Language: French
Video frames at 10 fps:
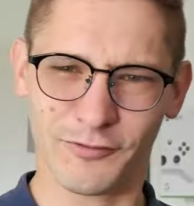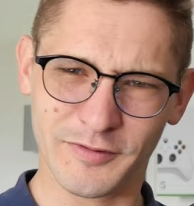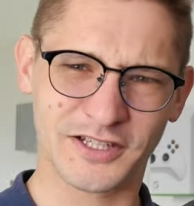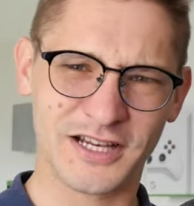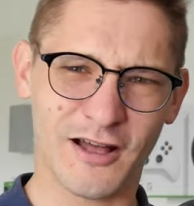
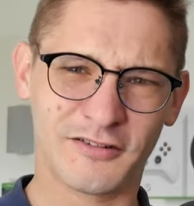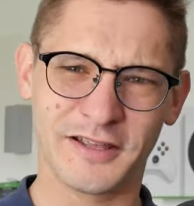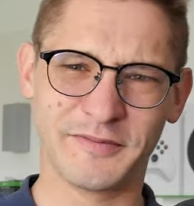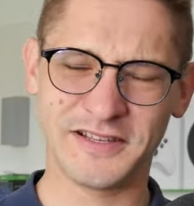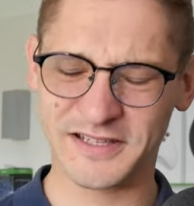bien que je la
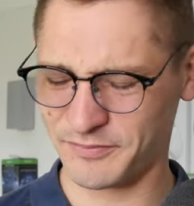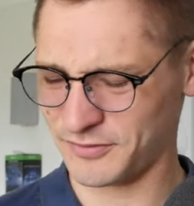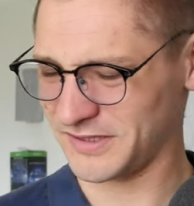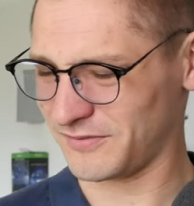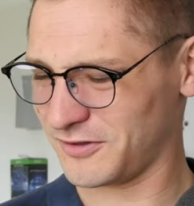rentabilise un peu
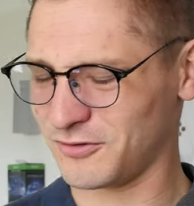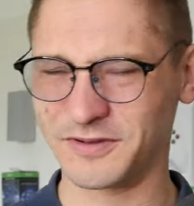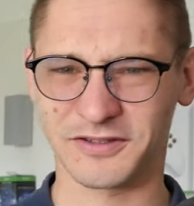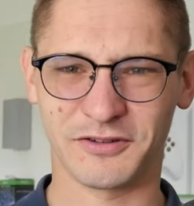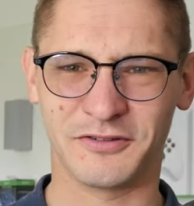cette vidéo
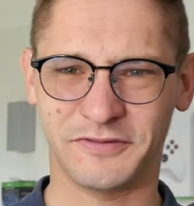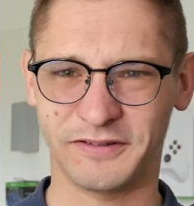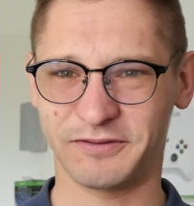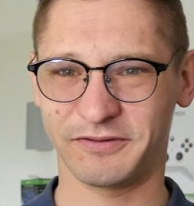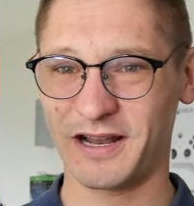parce que,
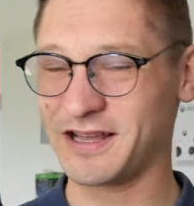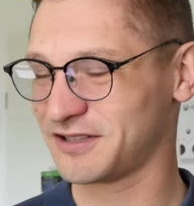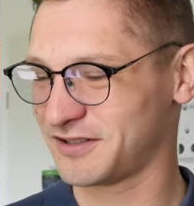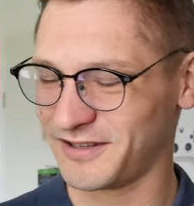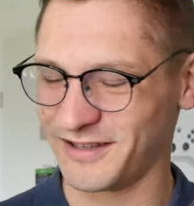voilà, j'ai